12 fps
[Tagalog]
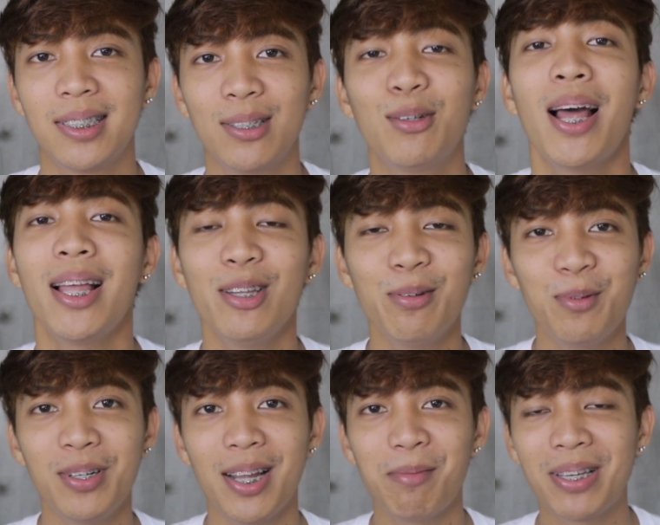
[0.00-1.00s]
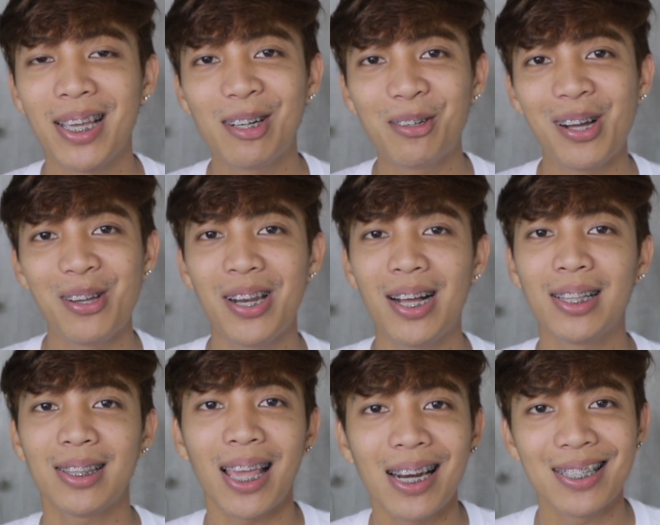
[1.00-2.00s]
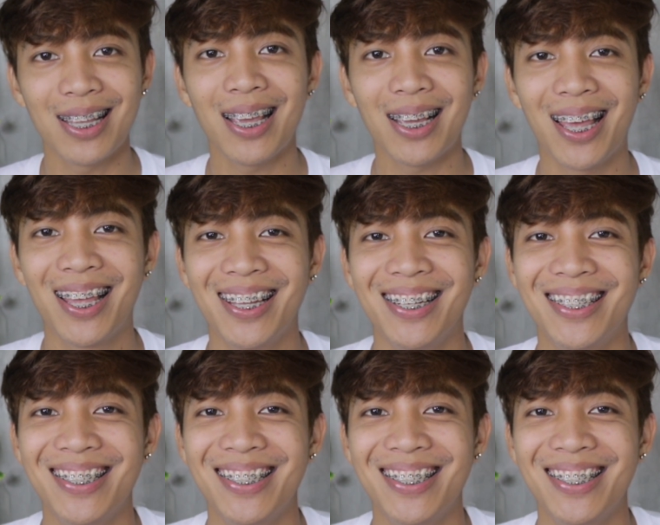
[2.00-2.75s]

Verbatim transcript: hulaan niyo muna, bigyan ko kayo ng 10 seconds.